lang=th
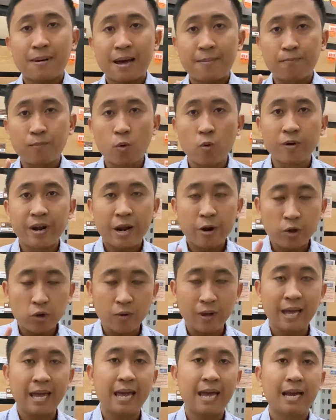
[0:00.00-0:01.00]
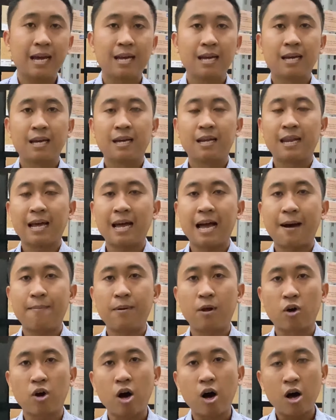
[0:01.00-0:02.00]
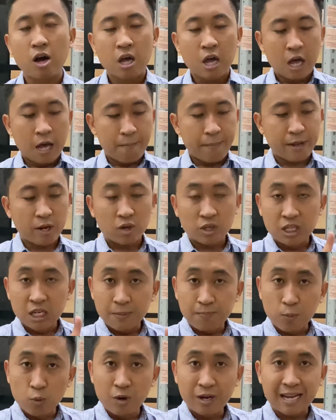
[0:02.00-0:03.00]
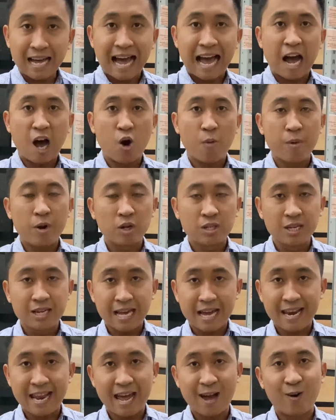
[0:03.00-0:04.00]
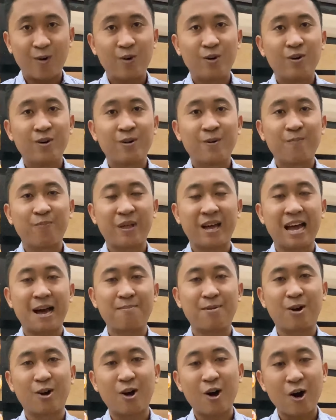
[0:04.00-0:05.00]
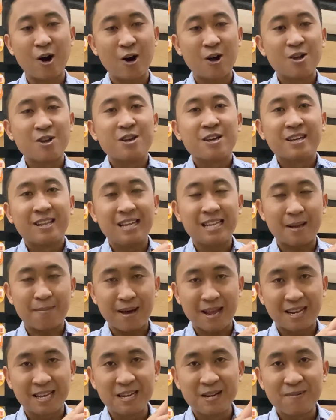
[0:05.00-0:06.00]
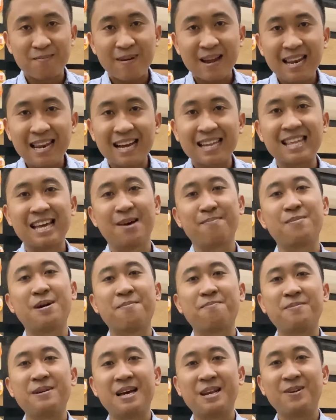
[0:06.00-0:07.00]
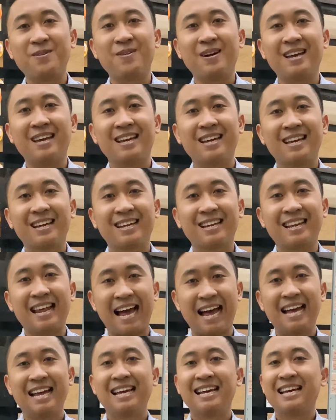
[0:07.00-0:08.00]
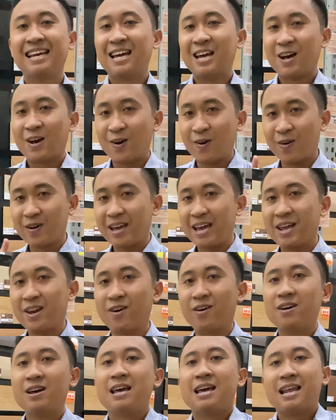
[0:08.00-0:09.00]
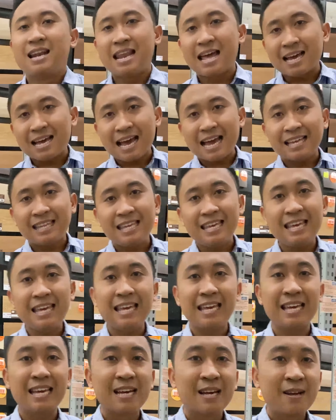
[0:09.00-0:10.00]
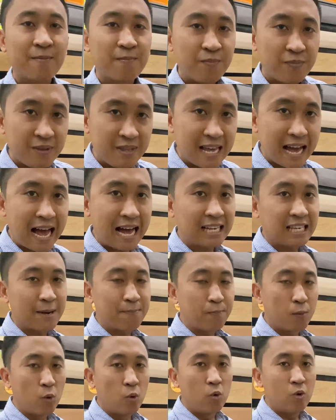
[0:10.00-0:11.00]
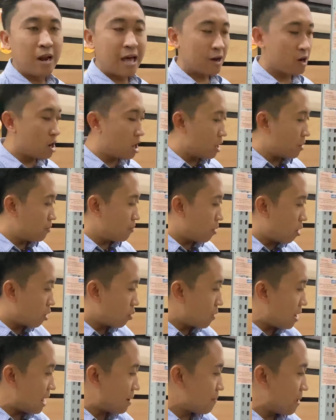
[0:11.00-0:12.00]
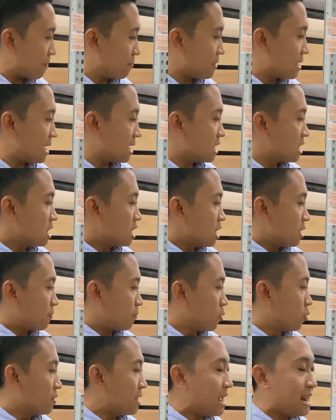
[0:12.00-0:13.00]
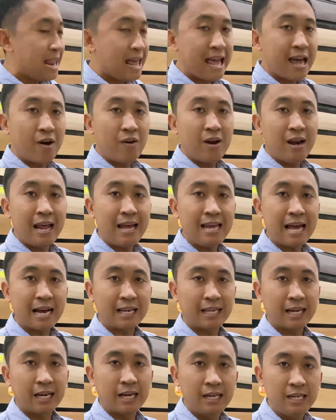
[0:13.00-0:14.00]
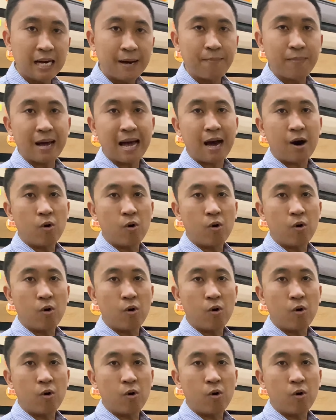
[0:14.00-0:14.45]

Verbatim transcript: มารถปูได้ด้วยตัวเองนะครับ แล้วก็ไม่ต้องซื้อปูนกาว ไม่ต้องซื้อยาแนวนะครับแล้วก็ที่สำคัญคือไม่เลอะเทอะเปื้อนด้วยนะโอเคเนาะและใครที่อยากจะปูแล้วก็มองว่าแบบเนี้ยปูได้แล้วและอยากจะเคลือบเงา